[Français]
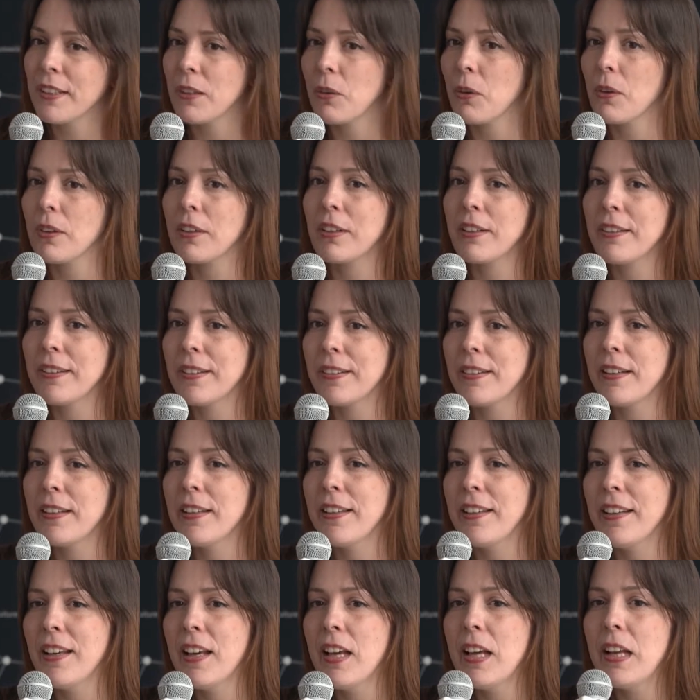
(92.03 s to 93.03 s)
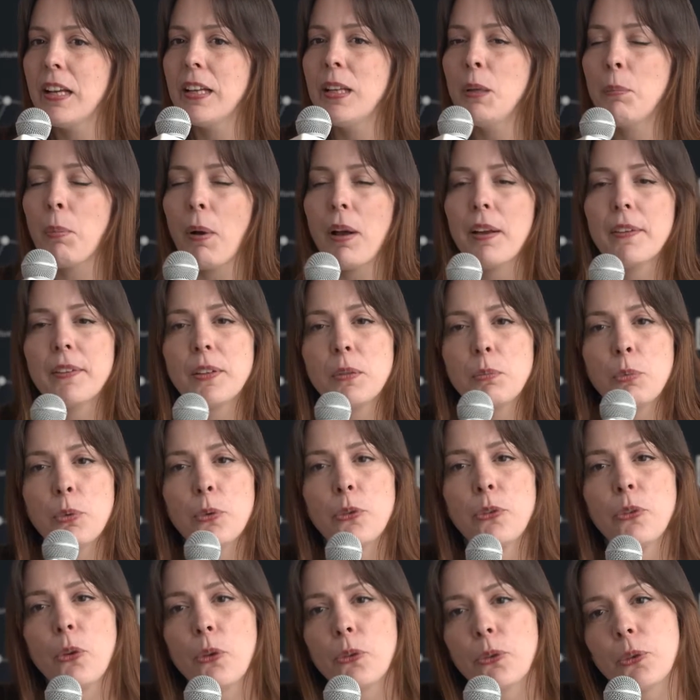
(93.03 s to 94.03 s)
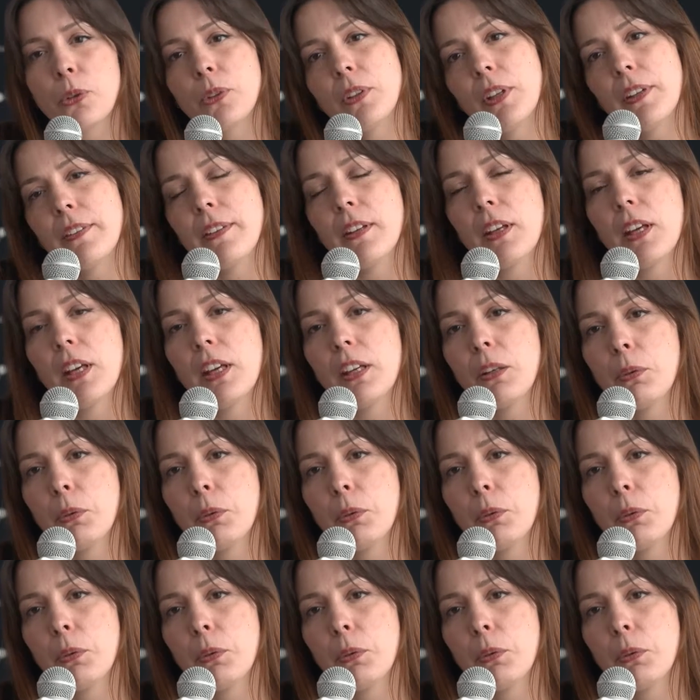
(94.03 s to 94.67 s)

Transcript: Alors, quels étaient les principaux centres d'intérêt